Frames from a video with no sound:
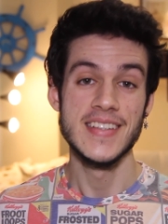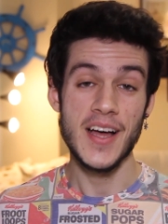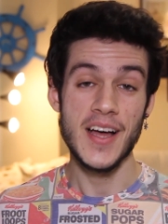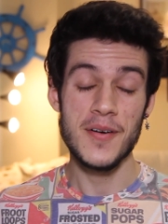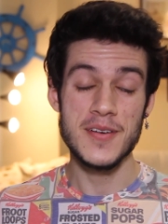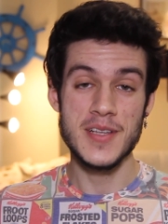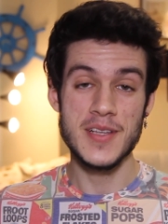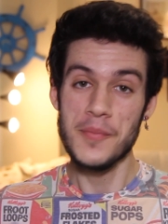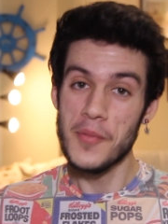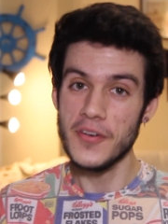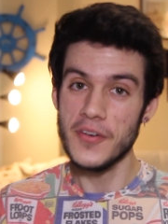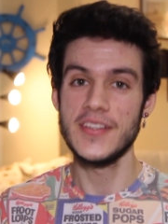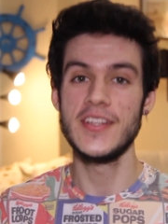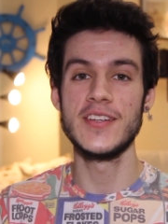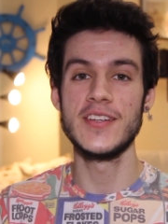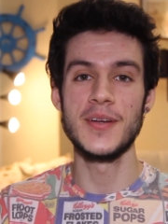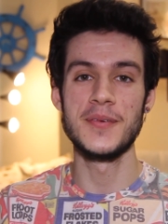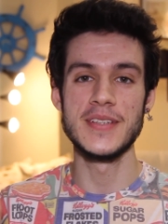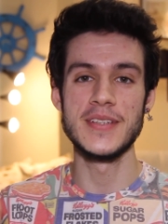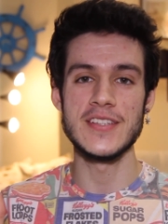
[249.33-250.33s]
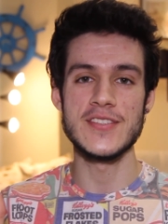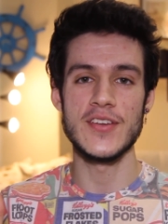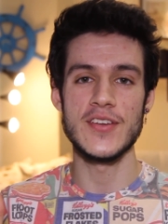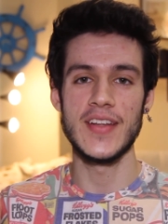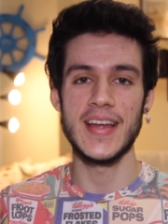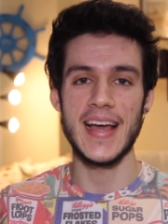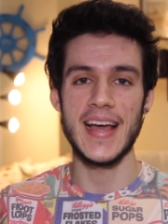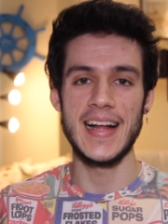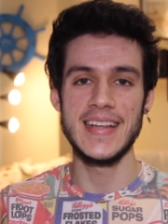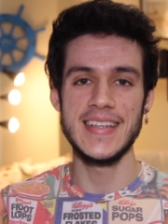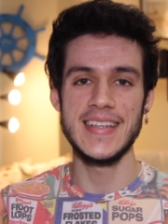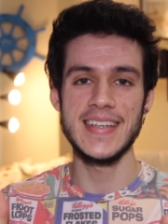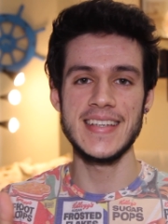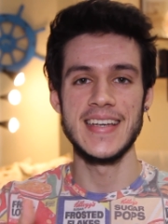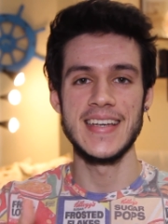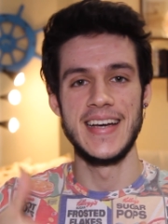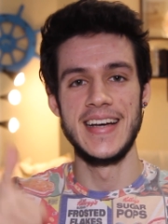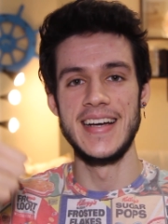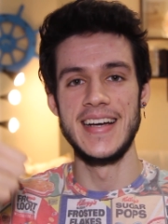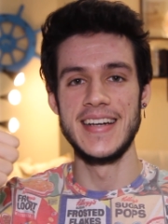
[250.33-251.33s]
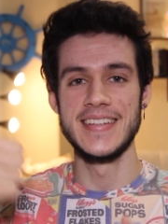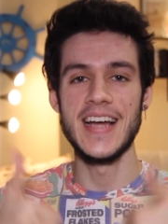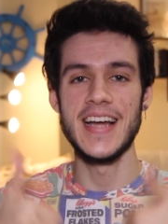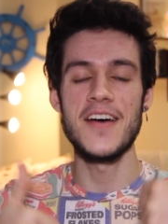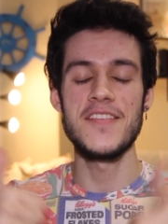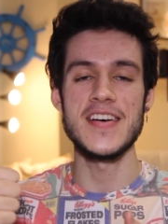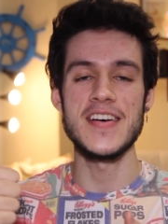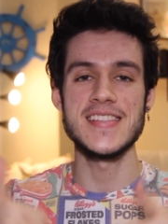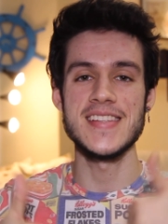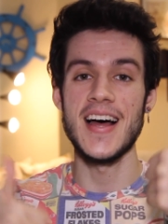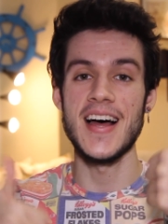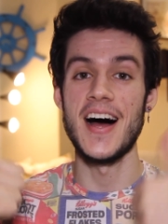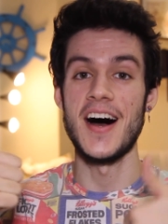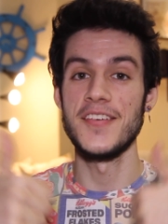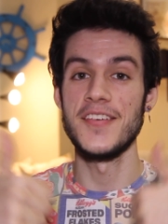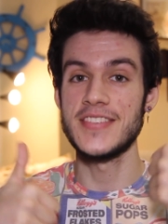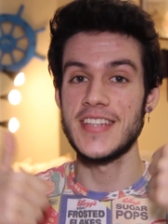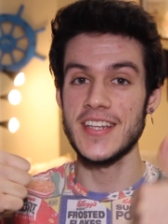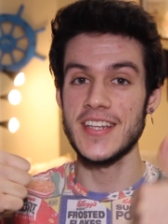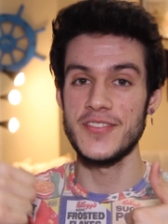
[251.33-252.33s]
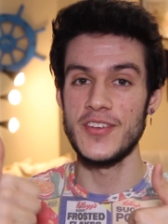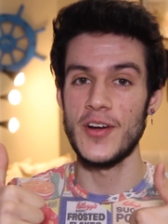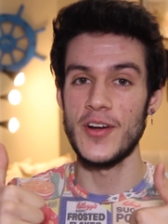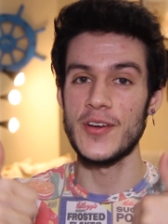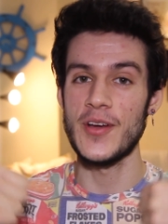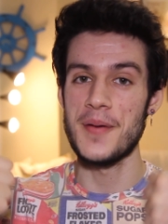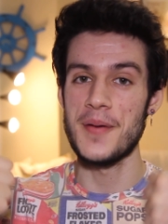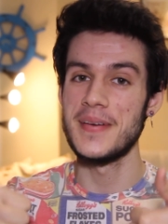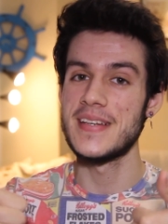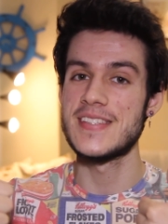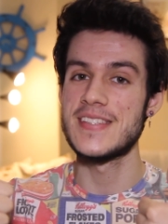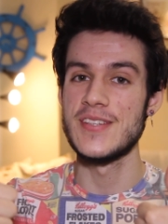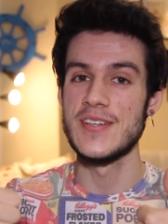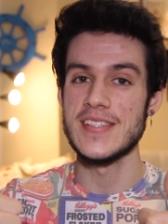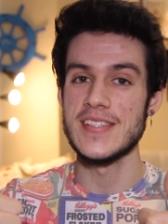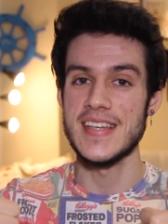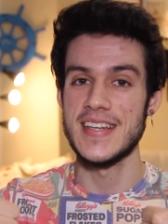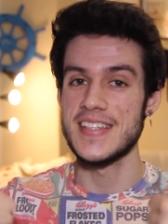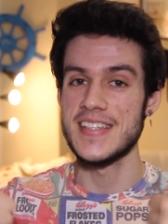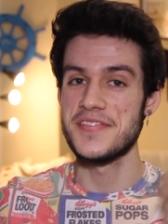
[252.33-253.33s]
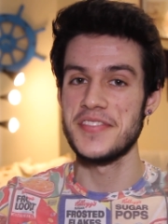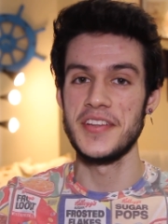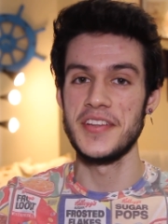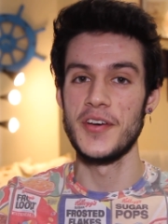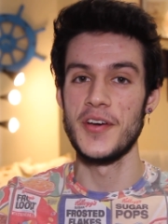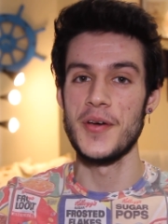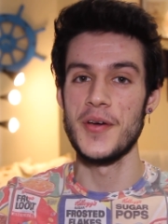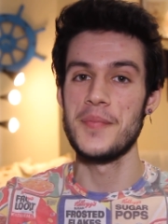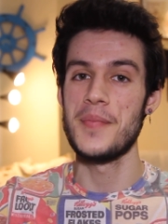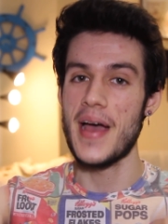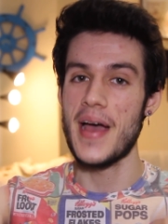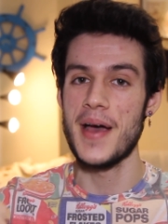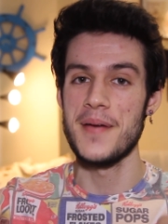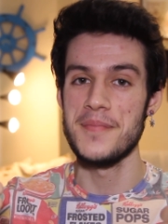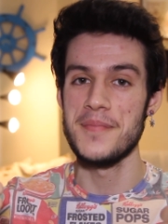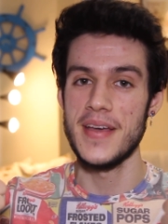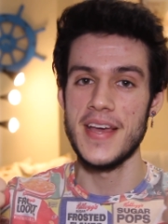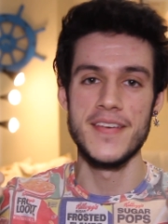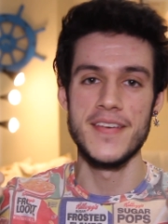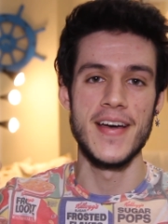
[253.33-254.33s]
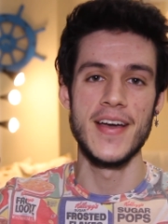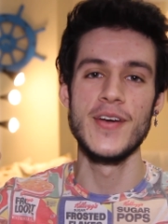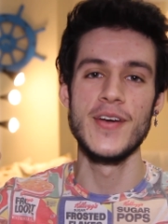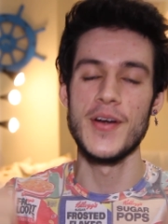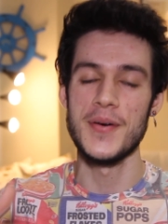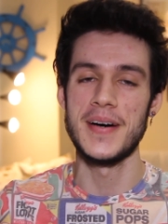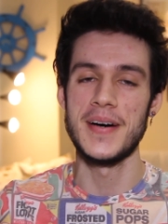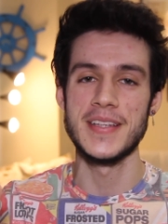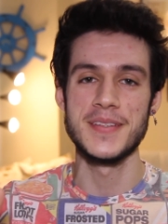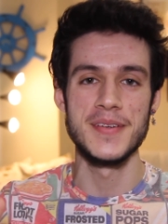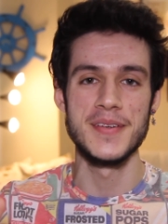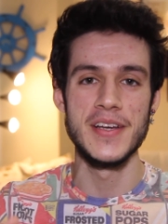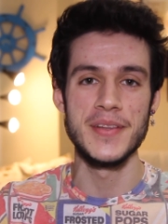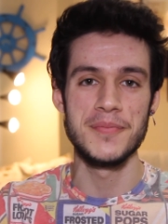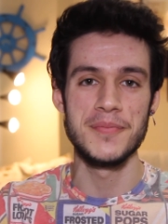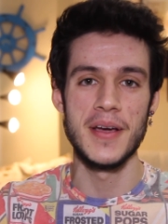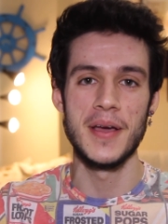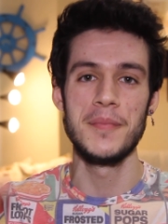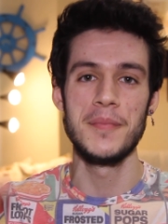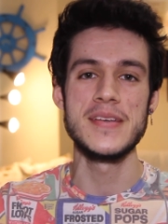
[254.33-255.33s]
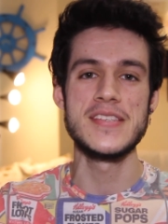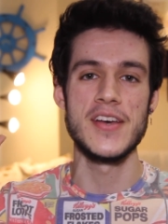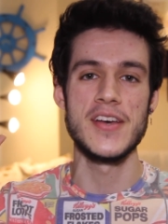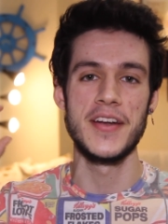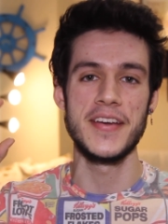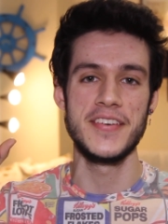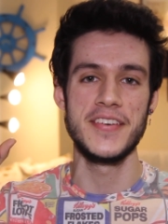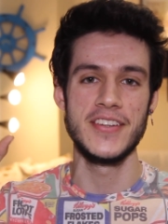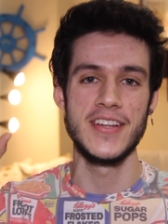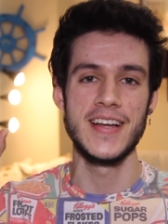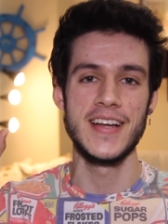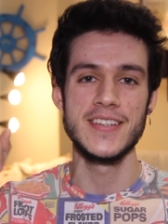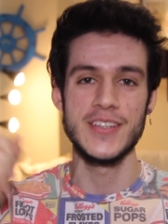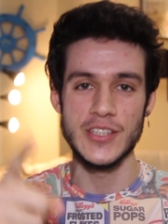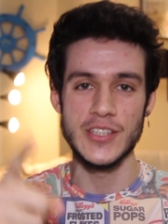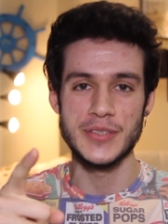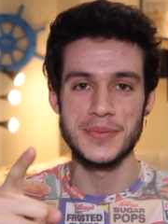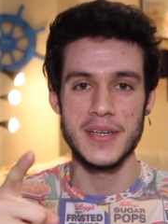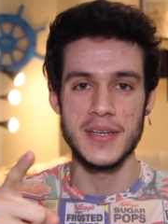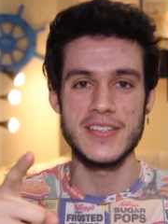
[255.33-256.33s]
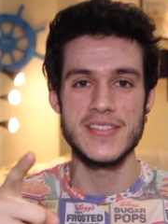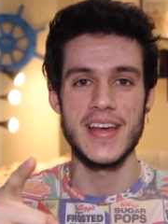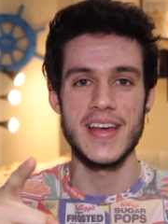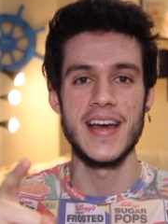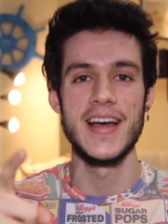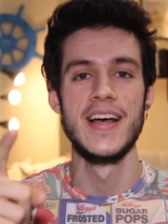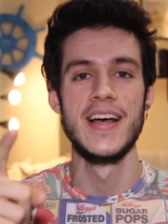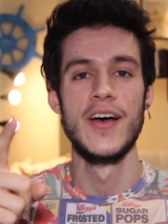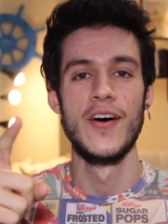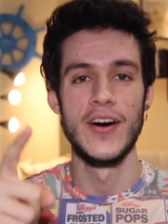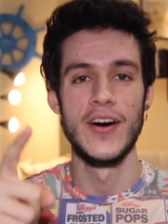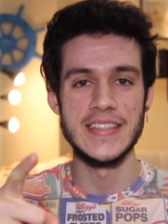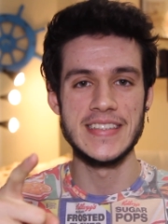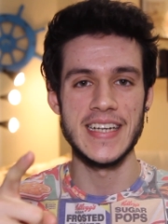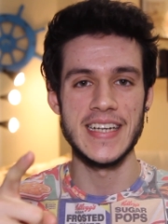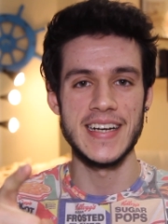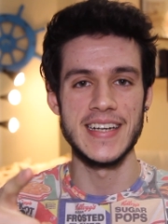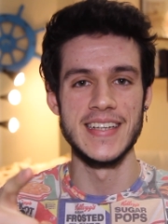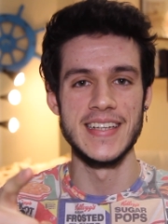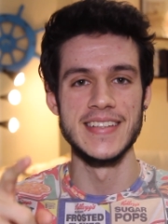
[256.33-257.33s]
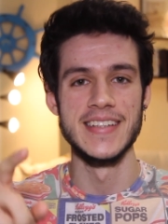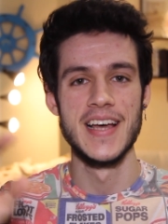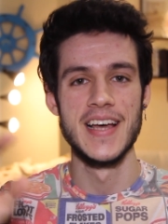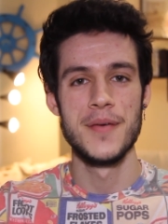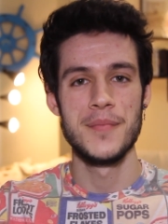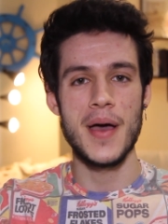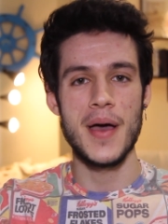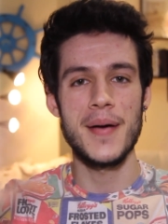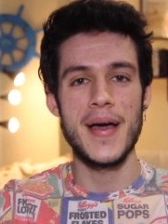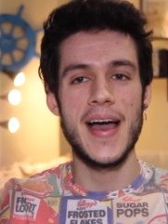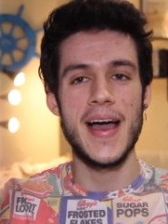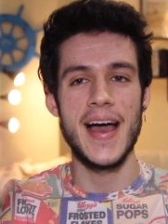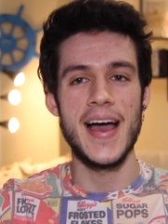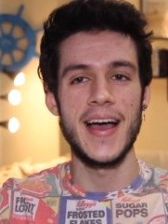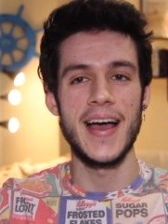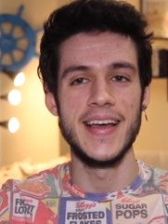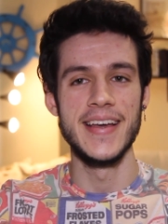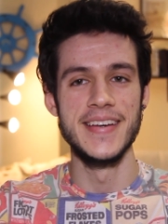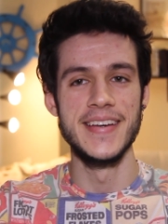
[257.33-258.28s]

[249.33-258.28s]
Tamam o zaman bu videonun da burada sonuna geldik. Ee, daha fazla haftalık video görmek istiyorsanız videoyu beğenmeyi ve yorum atmayı unutmayın. Bir sonraki videoda görüşmek üzere. Hoşçakalın. Bye